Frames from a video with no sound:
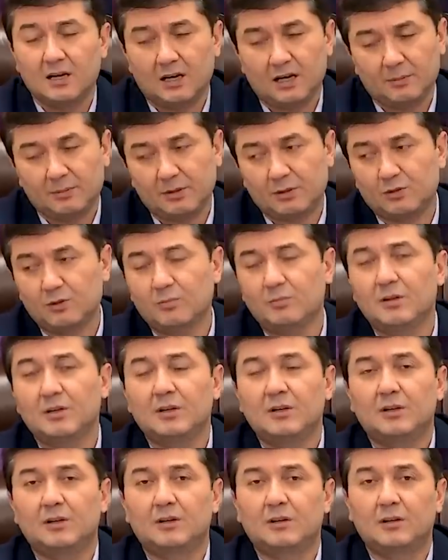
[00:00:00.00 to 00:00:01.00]
А потом,
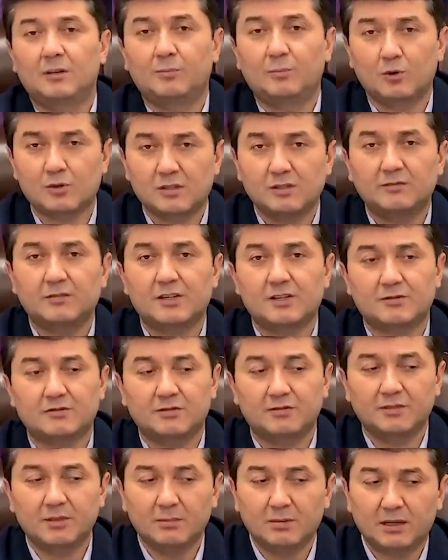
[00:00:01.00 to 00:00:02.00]
а, после вашего
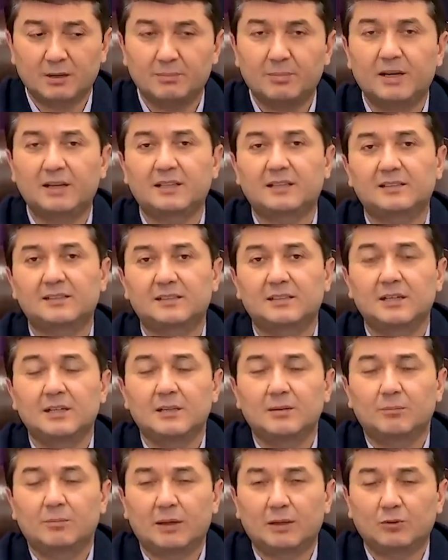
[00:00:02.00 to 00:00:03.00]
выбора, по, этой,
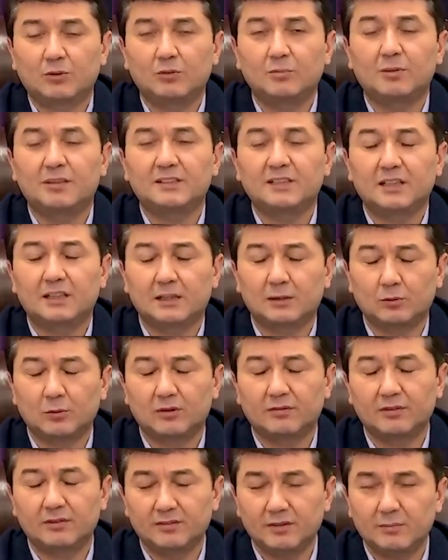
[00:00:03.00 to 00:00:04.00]
по той модели,
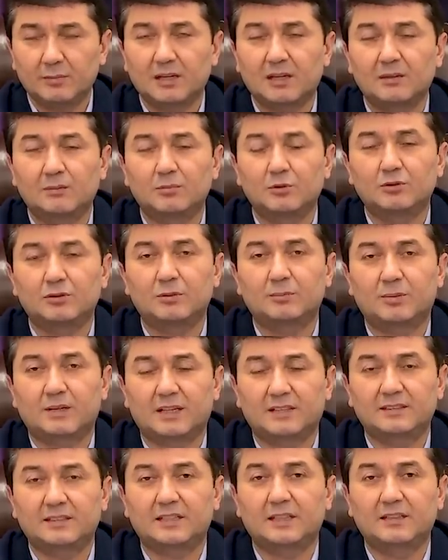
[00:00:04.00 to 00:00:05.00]
которую вы выбрали, будете
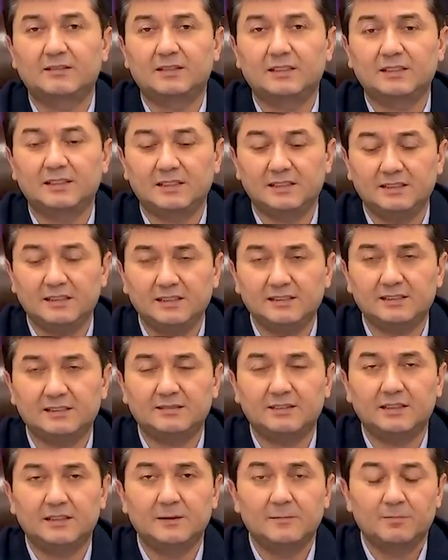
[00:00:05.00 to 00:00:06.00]
практиковать и
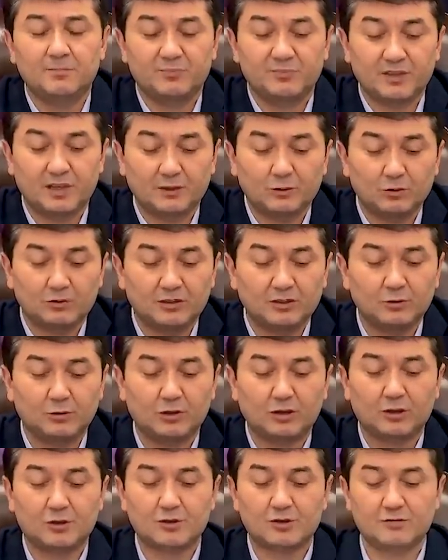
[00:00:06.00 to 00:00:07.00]
действовать, дойдете до
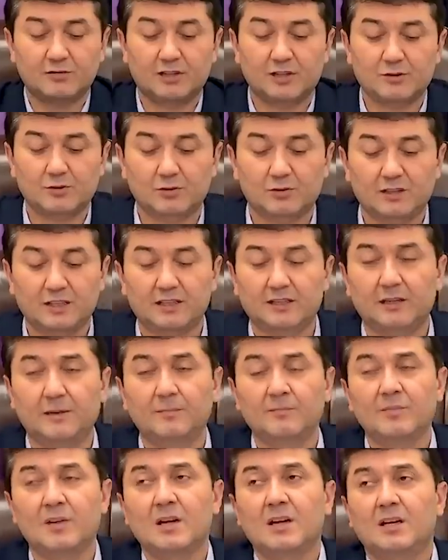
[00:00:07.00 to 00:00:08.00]
хорошего результата.
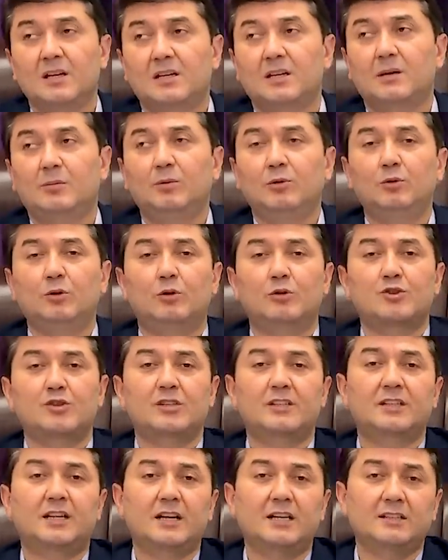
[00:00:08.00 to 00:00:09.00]
Я буду
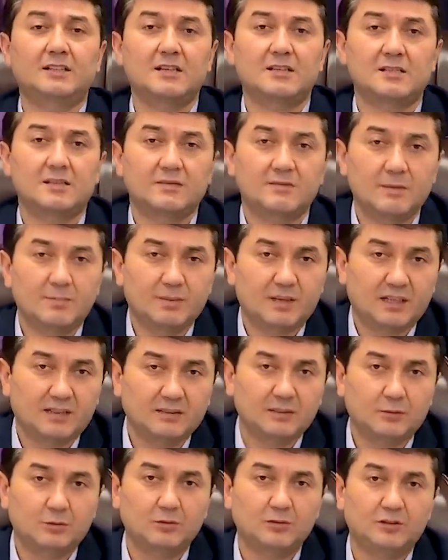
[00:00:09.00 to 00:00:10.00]
очень рад, если вы
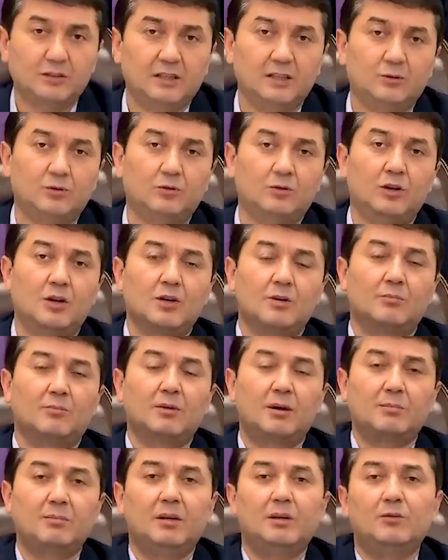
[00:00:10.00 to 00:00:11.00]
практикуете это
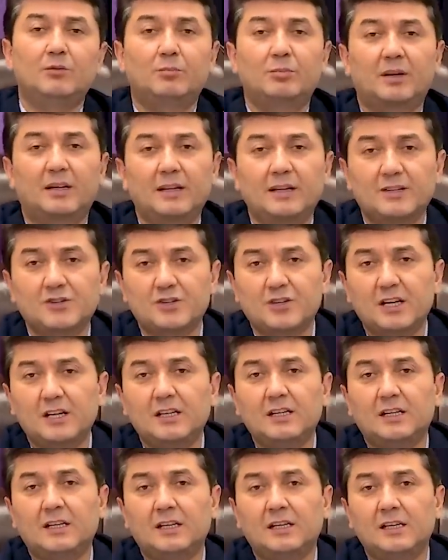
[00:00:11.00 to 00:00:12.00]
мобильное
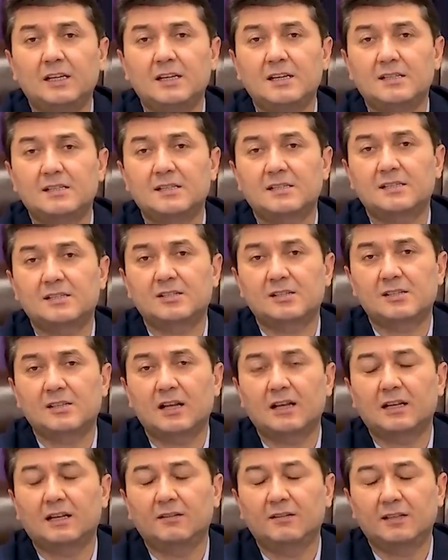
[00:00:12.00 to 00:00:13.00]
приложение, и если
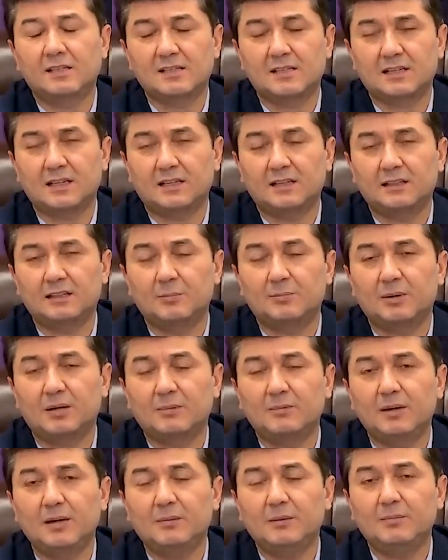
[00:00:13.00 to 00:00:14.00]
сталкиваетесь с какими-то
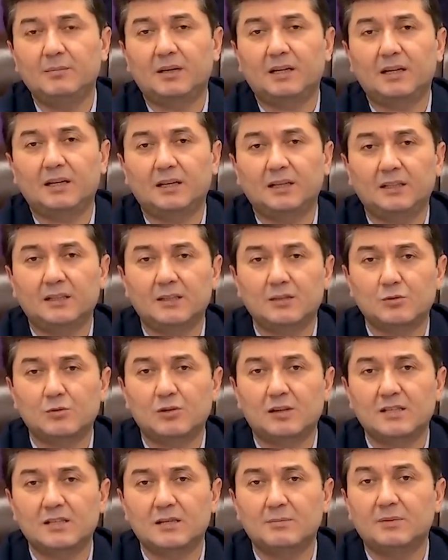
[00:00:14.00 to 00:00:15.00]
проблемами, какими-то
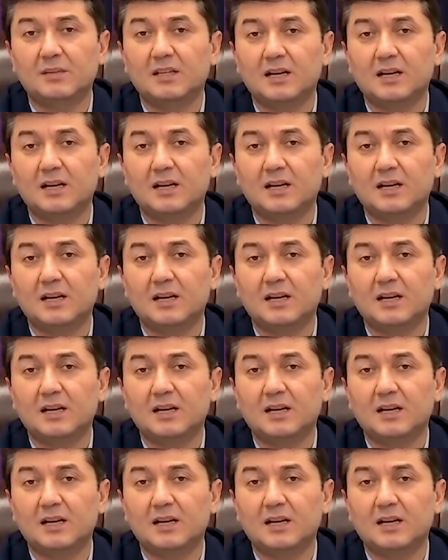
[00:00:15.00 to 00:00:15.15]
ситуациями